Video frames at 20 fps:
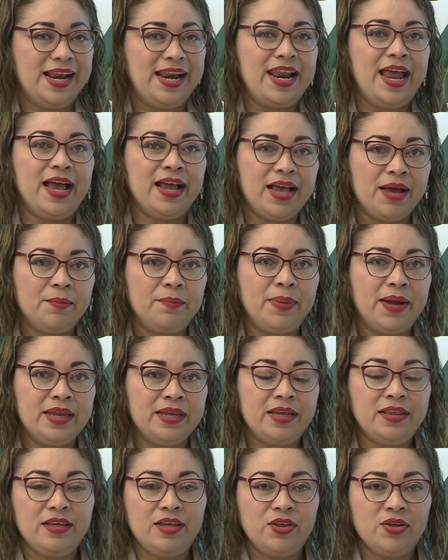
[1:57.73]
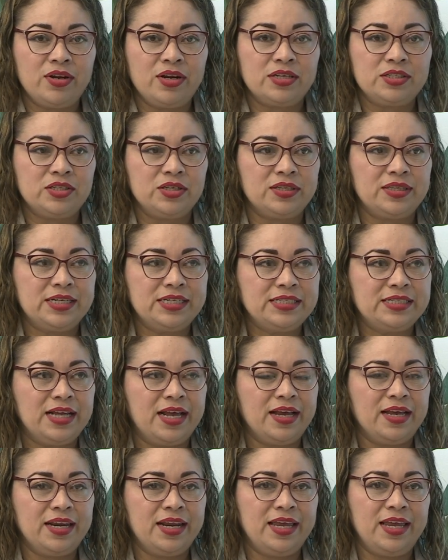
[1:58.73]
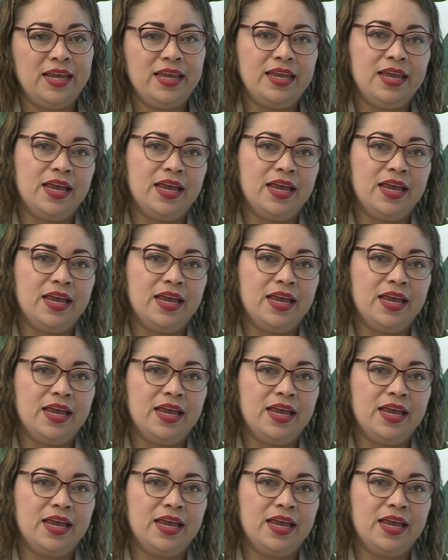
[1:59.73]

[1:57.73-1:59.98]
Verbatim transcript: las campañas de donación de sangre y